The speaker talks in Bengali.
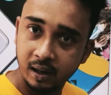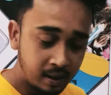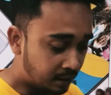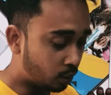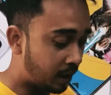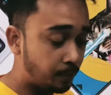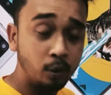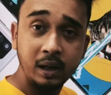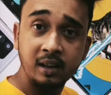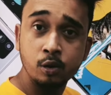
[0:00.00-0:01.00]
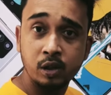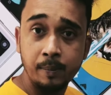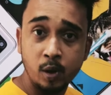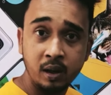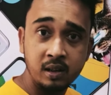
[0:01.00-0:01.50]
নিয়ে তো এই ফোনটার কিন্তু
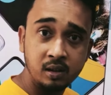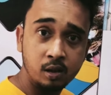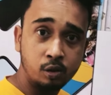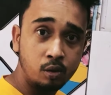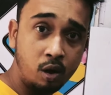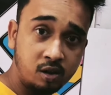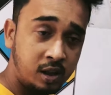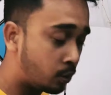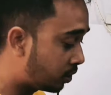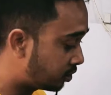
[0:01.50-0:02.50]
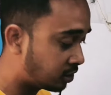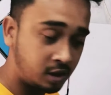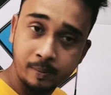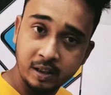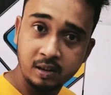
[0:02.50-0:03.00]
স্যামসংয়ের নিজস্ব নো সিকিউরিটি
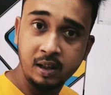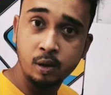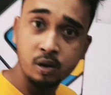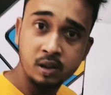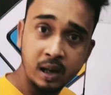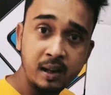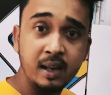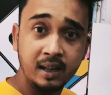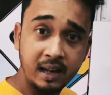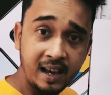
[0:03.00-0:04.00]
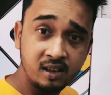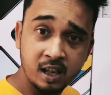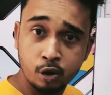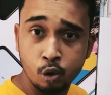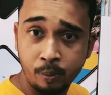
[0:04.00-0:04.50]
সিস্টেম আছে যেটি হচ্ছে নাইন
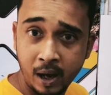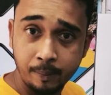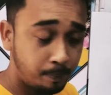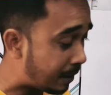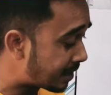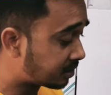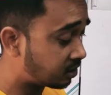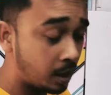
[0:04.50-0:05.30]
সিক্স টু ফাইভ প্লাস